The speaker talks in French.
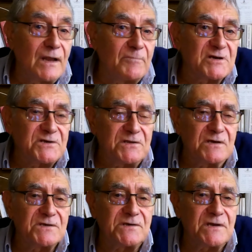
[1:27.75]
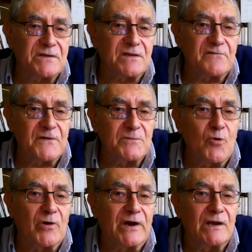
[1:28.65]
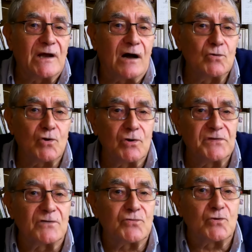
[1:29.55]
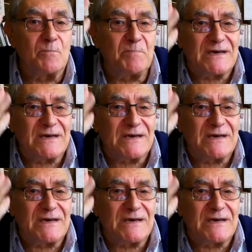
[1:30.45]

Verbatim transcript: la présidentielle était faite pour créer la rencontre entre une